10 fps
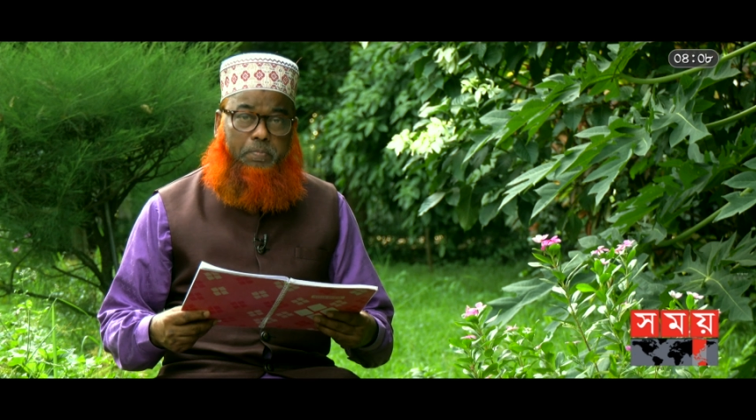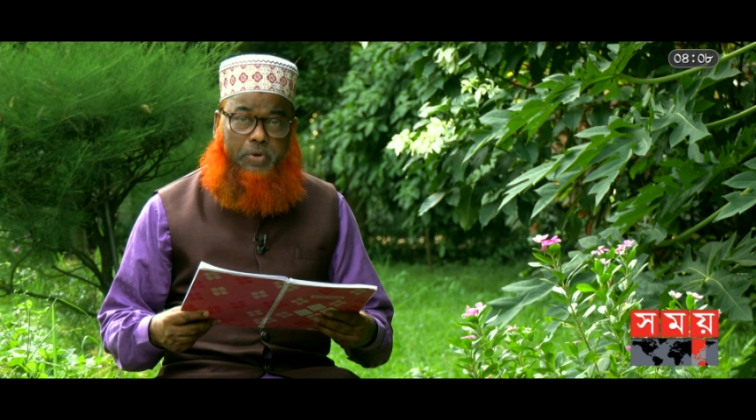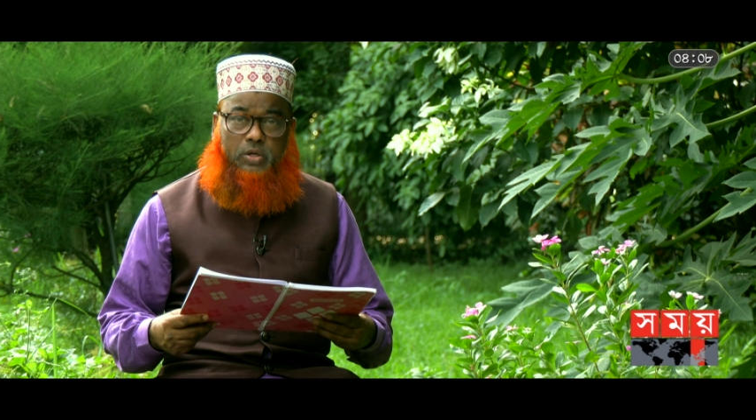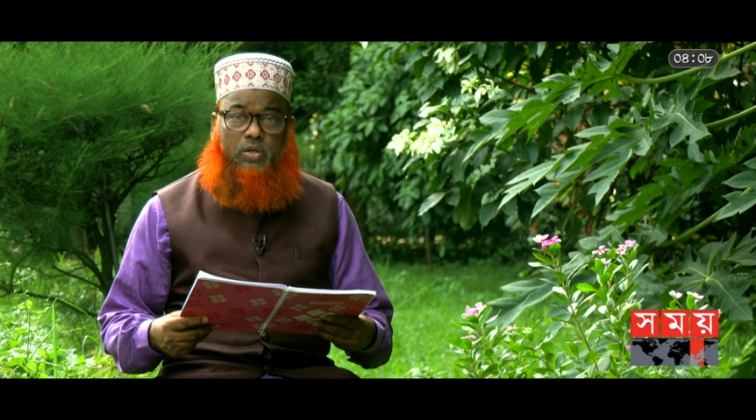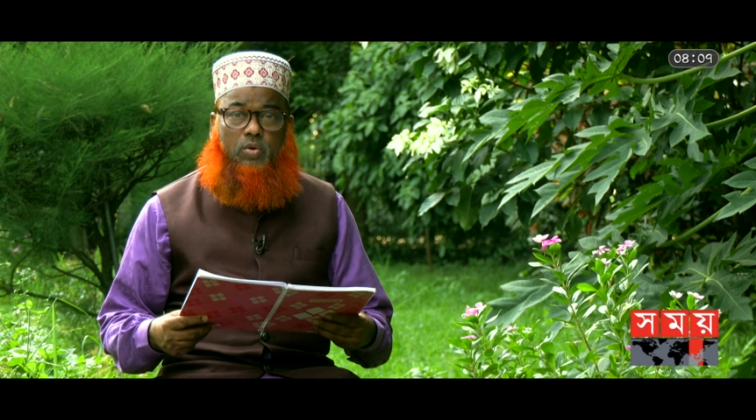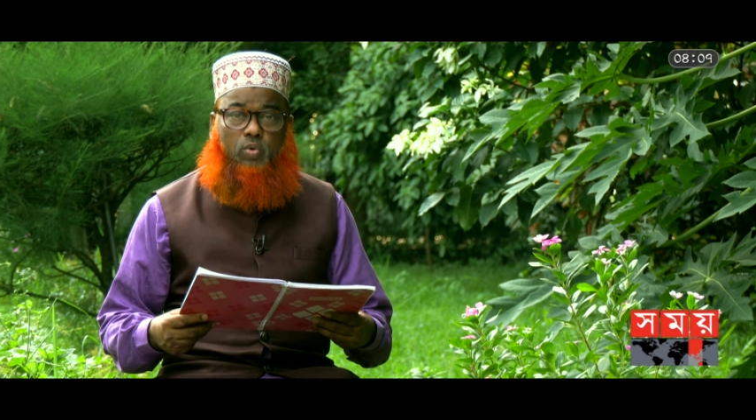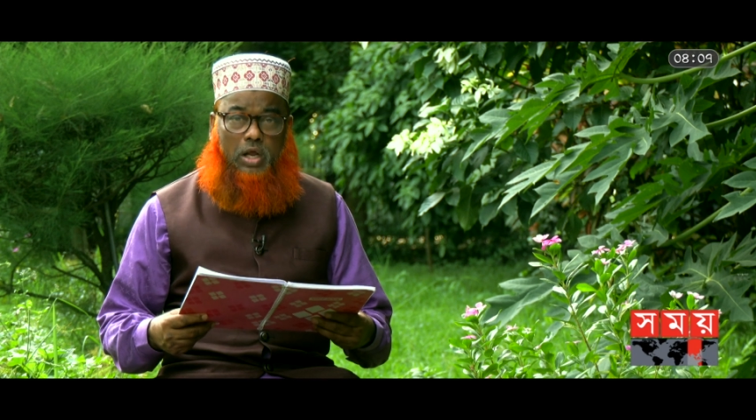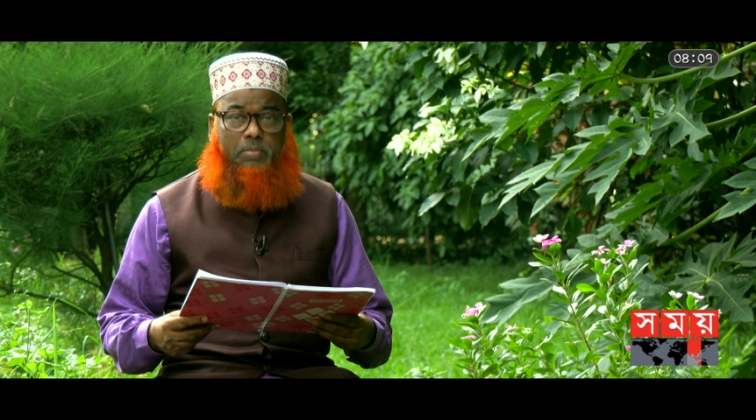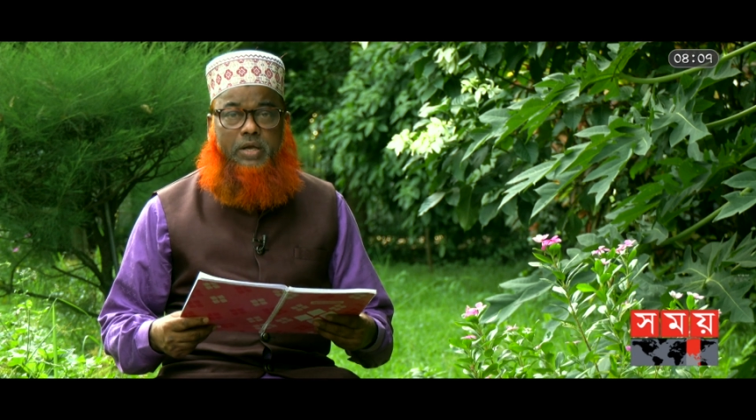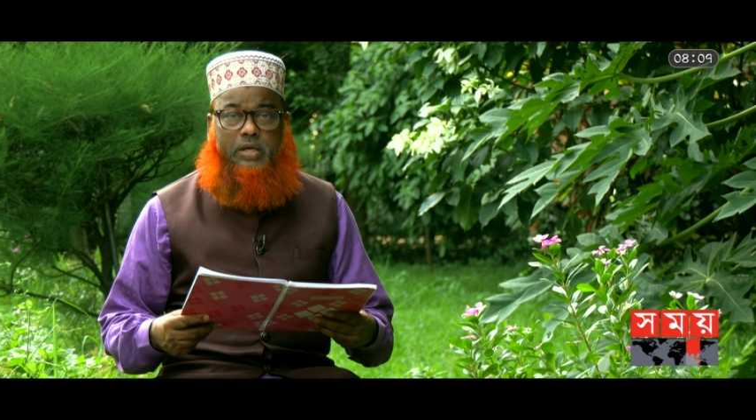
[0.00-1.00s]
বিজ্ঞ
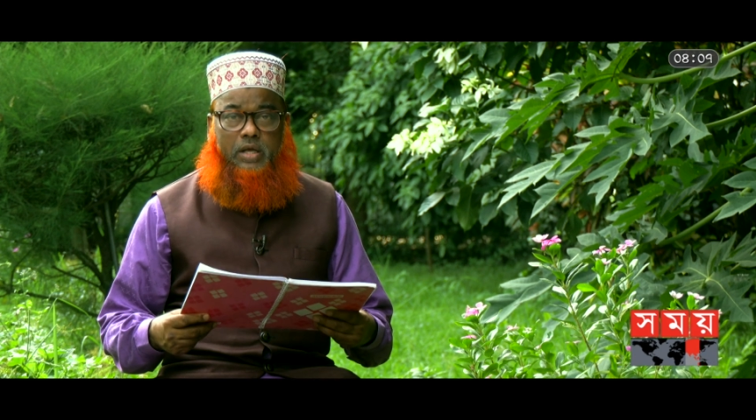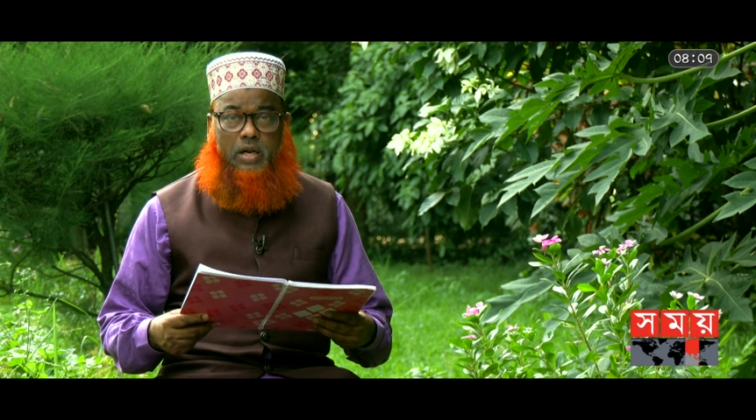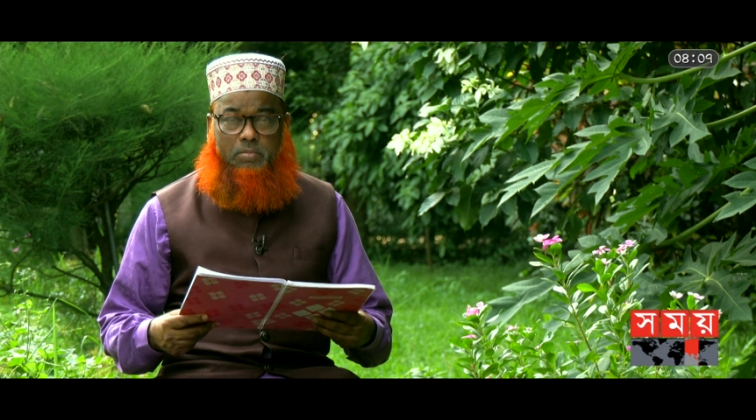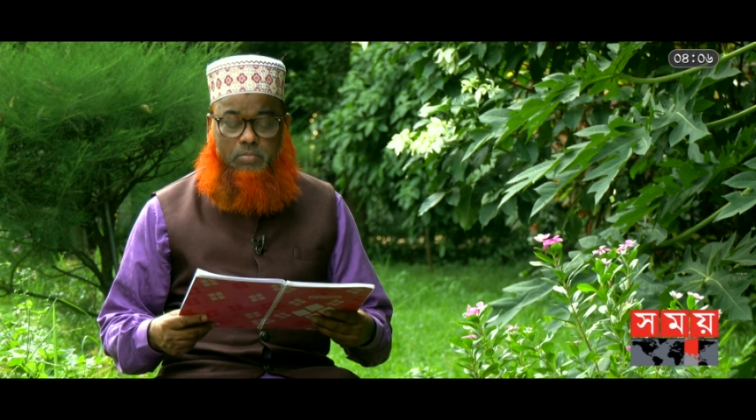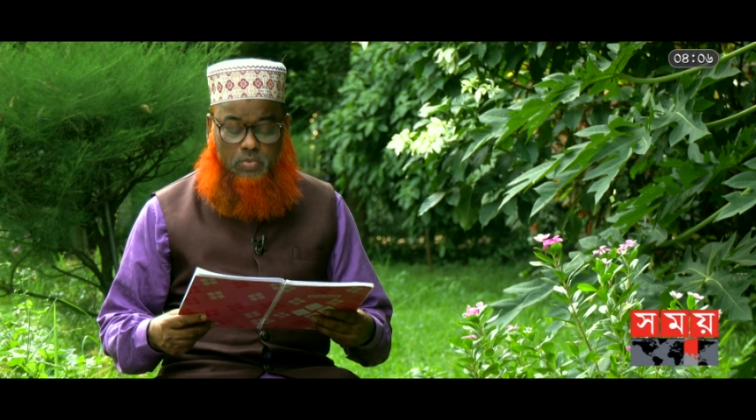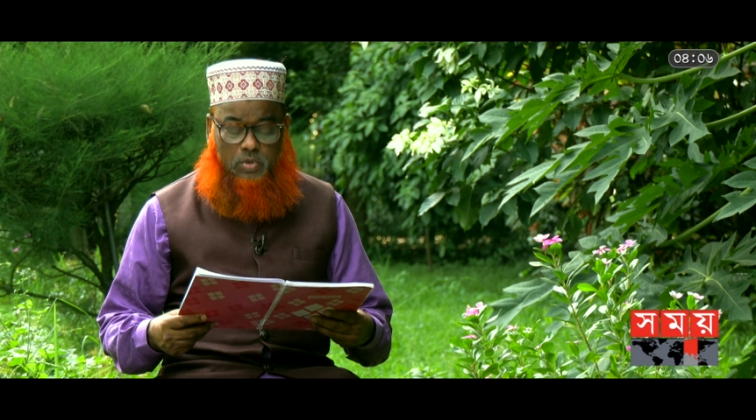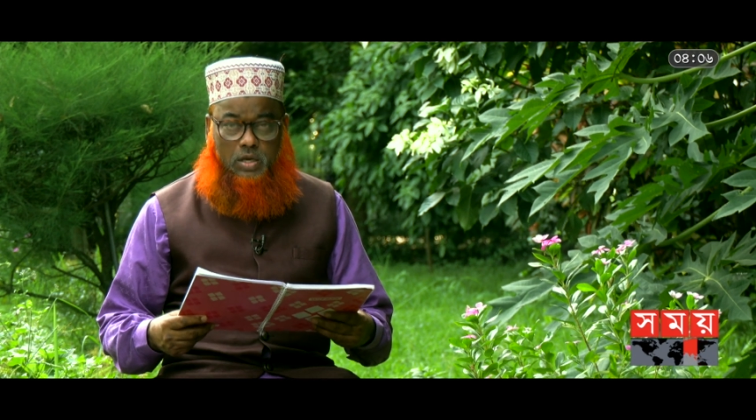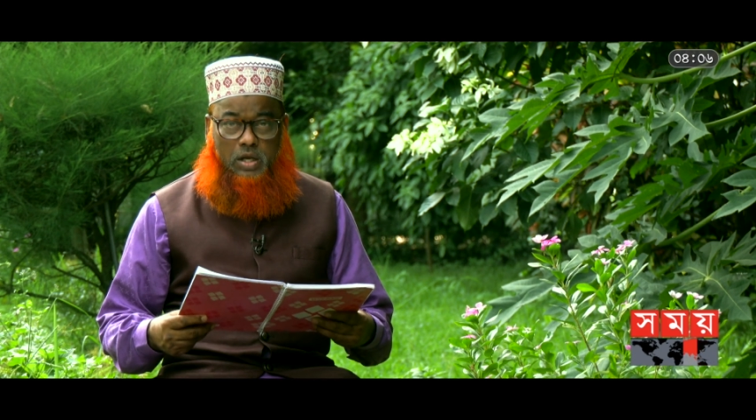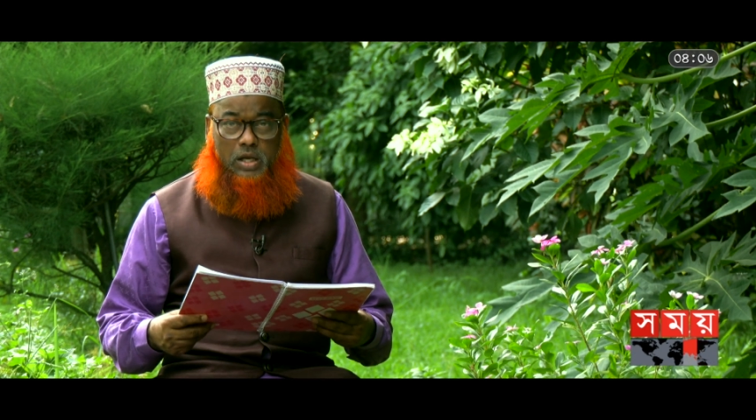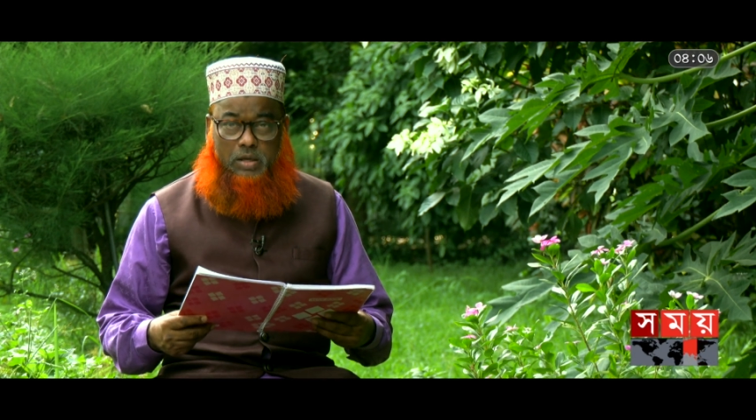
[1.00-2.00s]
ওলামা একরাম
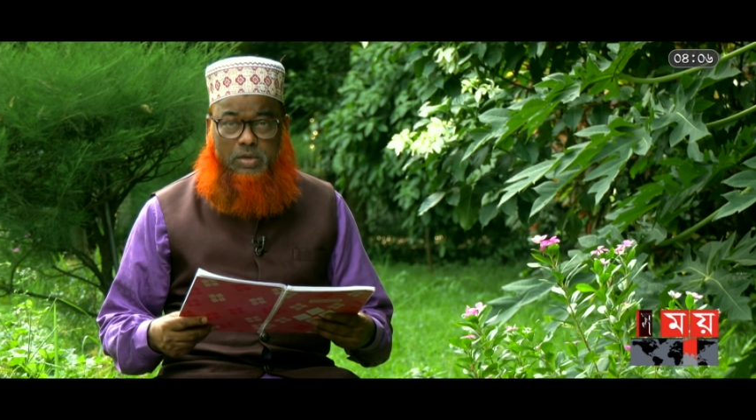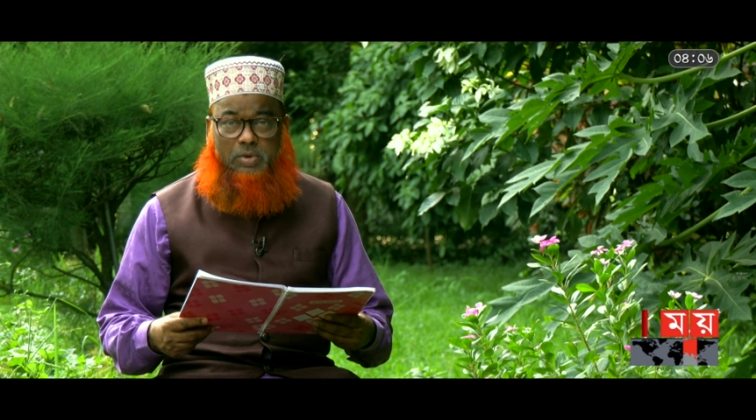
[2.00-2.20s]
এই